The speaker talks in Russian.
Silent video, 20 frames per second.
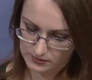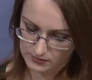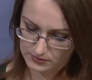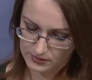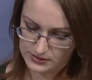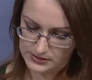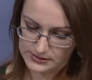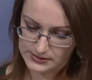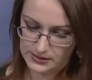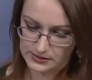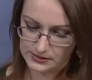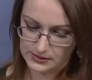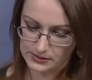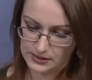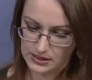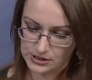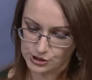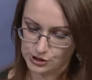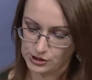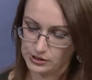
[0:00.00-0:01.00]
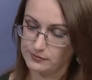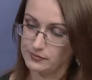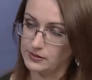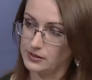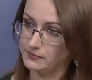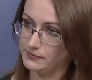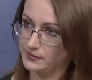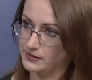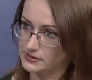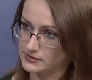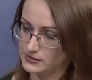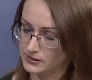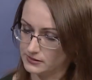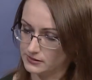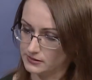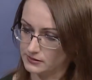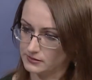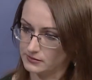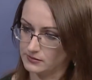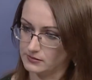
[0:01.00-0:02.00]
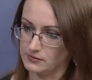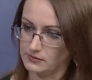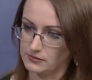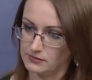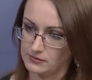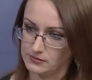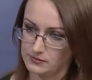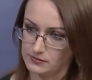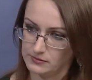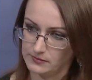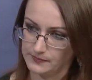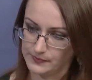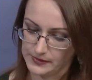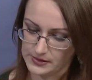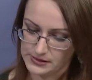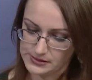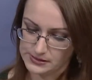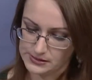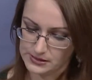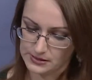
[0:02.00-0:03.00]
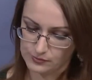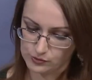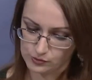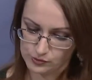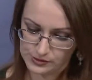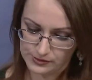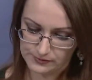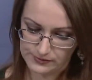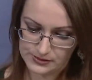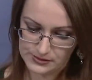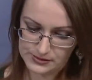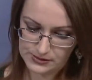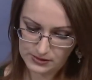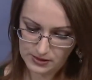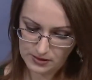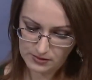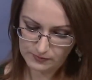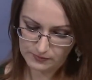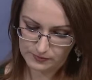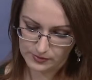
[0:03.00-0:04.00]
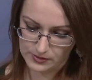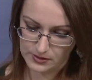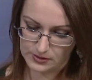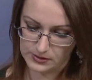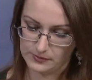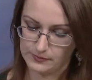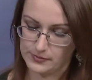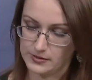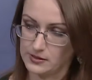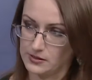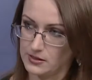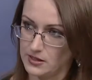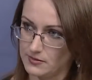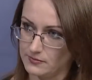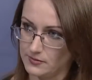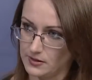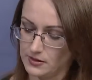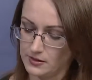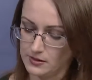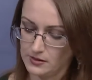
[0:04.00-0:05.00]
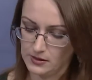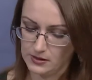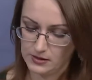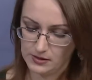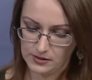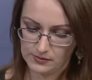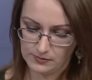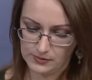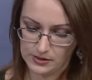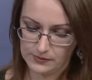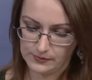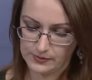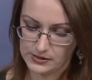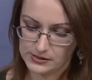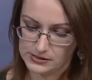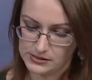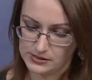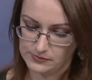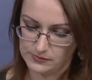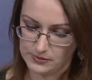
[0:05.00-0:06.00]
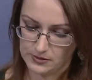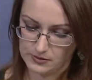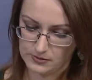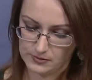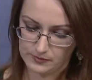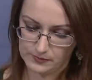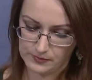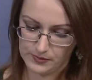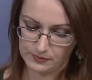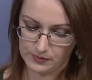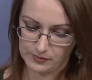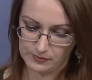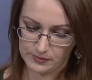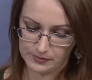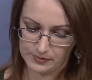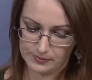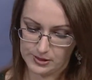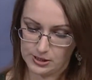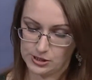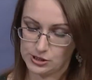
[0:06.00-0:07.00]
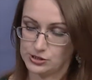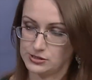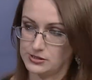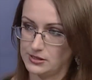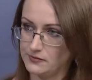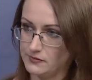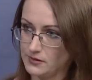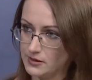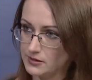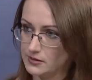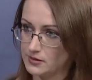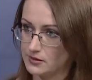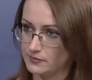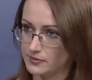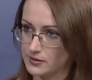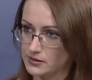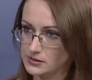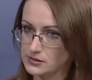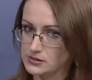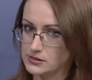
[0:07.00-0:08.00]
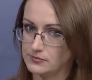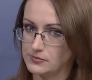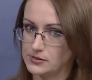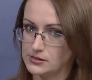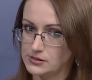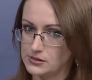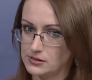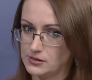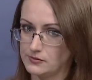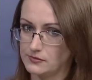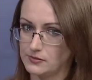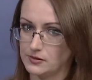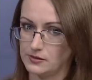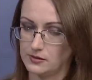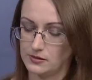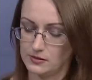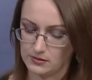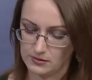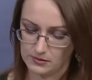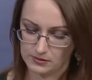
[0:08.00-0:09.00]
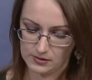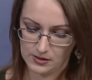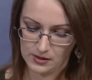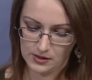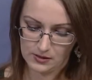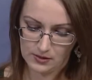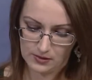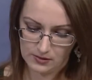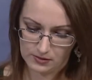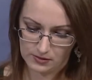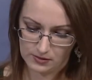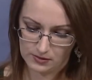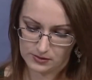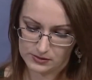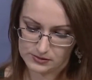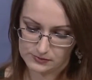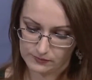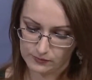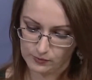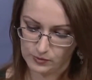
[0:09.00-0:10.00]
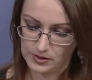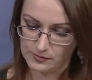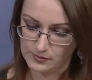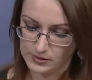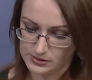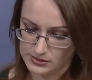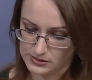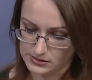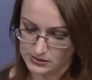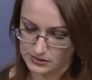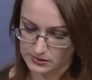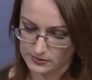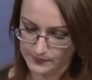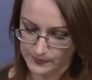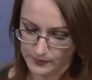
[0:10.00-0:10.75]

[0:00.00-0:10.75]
иностранные граждане были признаны э, носителями русского языка по данной программе, им необходимо, помимо подачи заявления, пройти собеседование э, у комиссии